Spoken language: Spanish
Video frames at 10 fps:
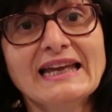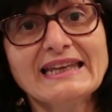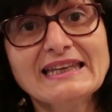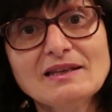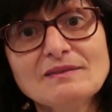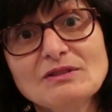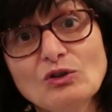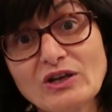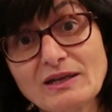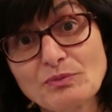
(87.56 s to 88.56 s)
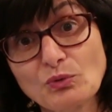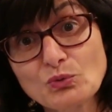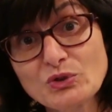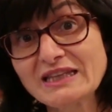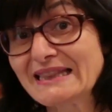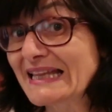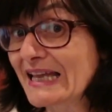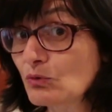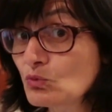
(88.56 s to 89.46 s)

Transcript: y lo que producen eh,